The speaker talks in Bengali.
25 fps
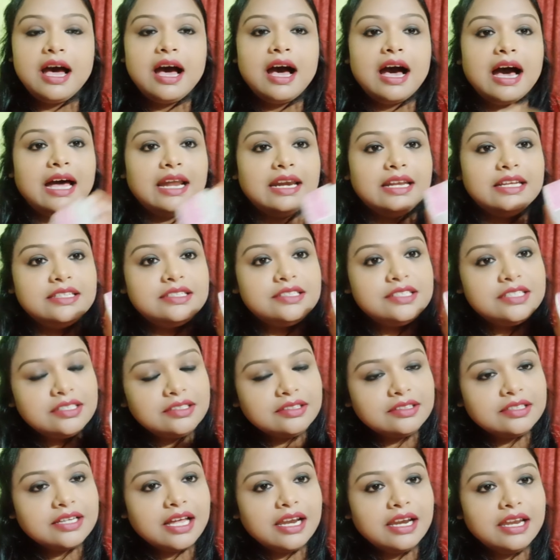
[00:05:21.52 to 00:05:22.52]
আর এই
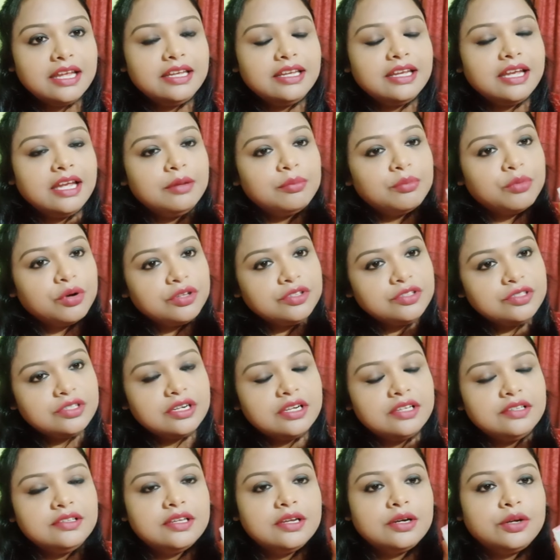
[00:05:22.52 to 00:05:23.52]
শীতকালেই এই
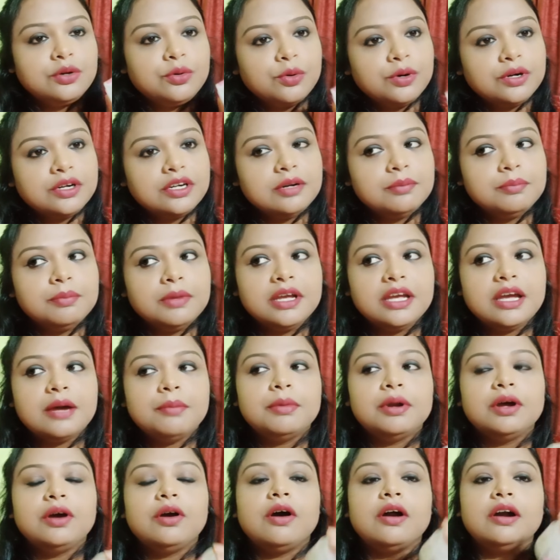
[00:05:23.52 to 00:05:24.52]
ময়শ্চারাইজার কোল্ড ক্রিম মেখে আমরা
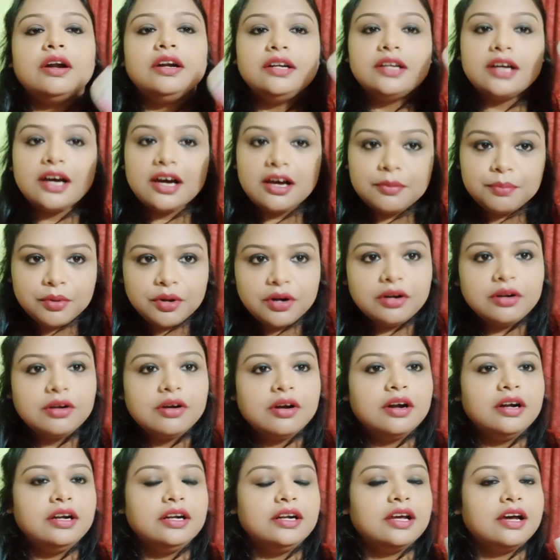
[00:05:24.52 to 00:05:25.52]
ঘন্টার পর
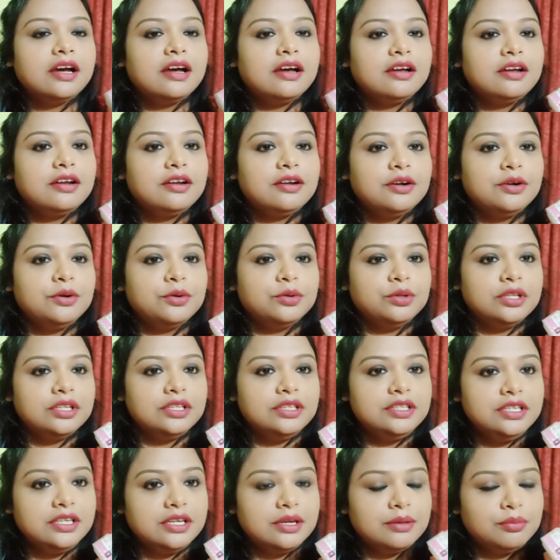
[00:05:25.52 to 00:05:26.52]
ঘন্টা রোদের
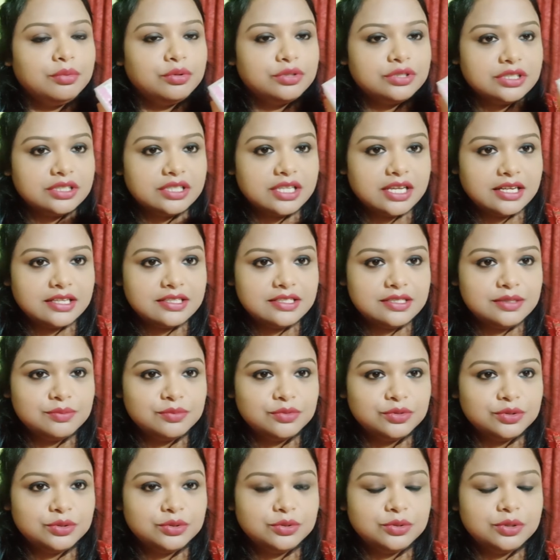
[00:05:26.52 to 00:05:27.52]
দিকে বসে থাকছি
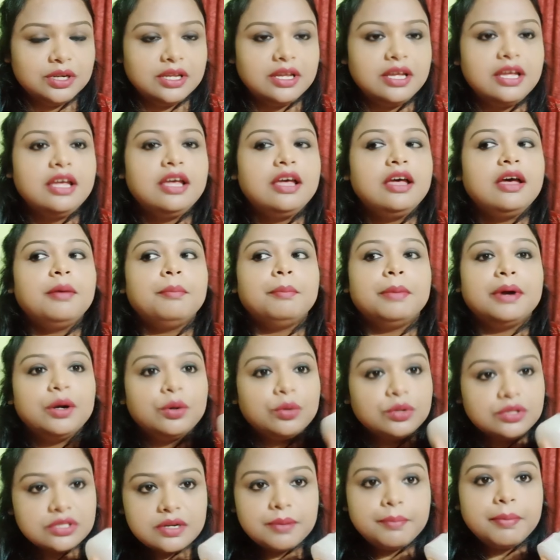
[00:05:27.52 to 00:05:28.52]
মুখ করে বা
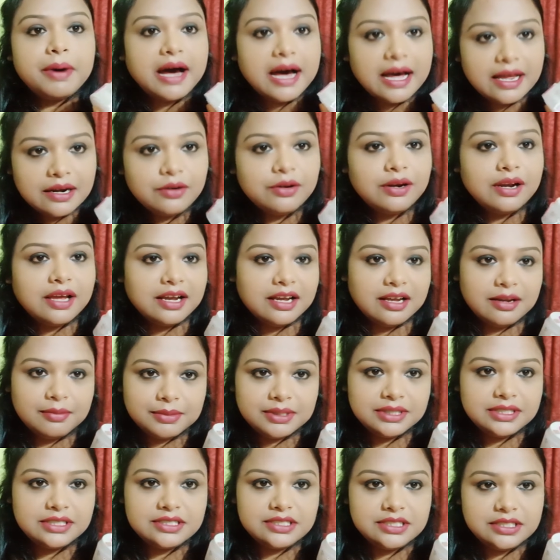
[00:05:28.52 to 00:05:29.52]
রোদটা ভালো লাগে
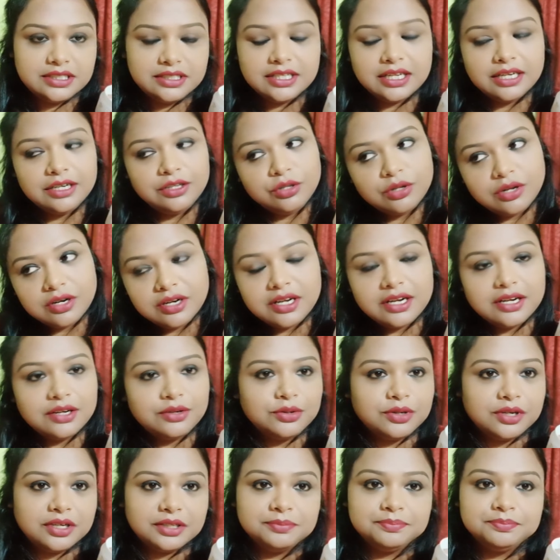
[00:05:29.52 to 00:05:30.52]
আমাদের শীতকালে দরকারও
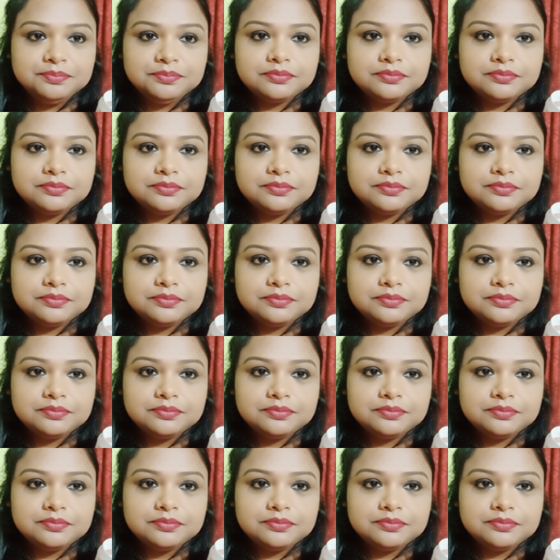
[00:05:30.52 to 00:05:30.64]
হয়